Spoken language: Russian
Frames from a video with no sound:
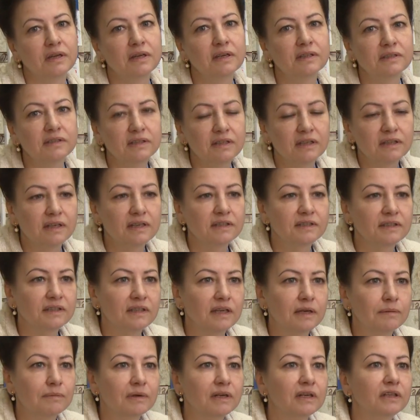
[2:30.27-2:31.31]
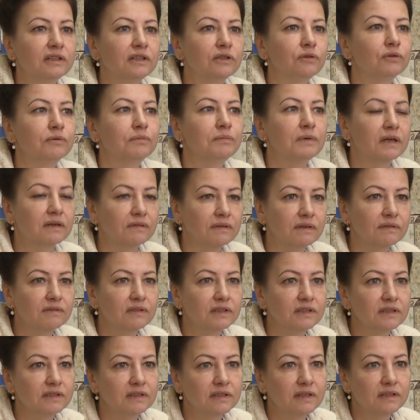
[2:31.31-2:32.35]
Экстренная схема – это идет первая
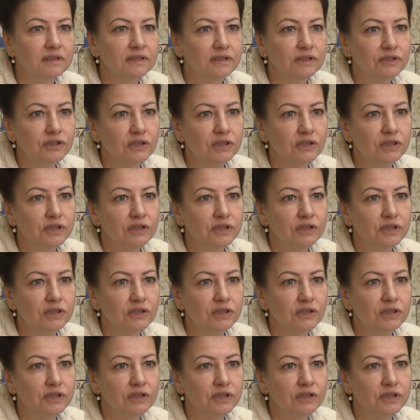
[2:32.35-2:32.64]
вакцинация,